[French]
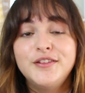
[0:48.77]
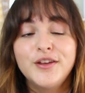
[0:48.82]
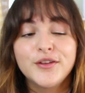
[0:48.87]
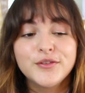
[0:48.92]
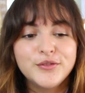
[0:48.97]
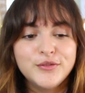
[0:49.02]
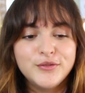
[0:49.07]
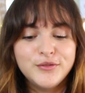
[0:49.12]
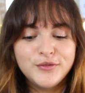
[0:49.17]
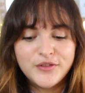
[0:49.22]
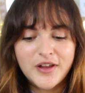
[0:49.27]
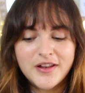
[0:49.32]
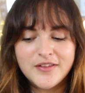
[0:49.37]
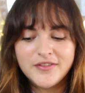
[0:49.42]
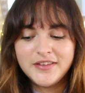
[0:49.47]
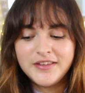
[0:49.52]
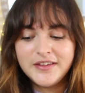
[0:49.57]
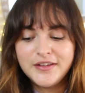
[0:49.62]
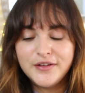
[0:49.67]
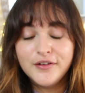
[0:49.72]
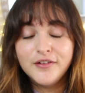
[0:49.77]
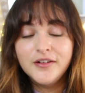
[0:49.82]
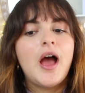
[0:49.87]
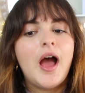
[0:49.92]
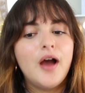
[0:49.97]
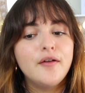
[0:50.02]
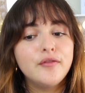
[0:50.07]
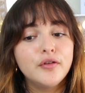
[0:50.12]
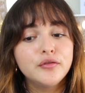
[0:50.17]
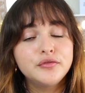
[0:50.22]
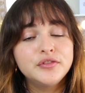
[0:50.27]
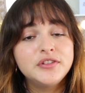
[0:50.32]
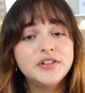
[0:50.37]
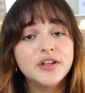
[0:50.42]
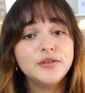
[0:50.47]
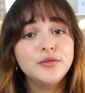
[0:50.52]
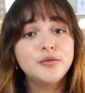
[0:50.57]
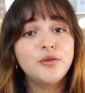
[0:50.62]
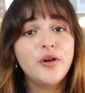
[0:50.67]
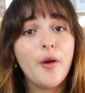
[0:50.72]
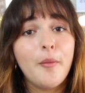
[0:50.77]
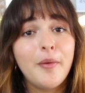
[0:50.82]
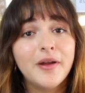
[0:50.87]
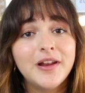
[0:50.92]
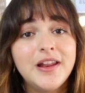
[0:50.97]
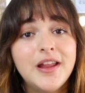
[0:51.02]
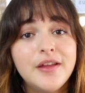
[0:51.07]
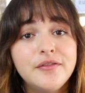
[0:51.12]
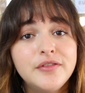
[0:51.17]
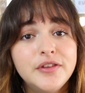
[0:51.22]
dans une nouvelle vidéo. Avant de vous dire de quoi va parler la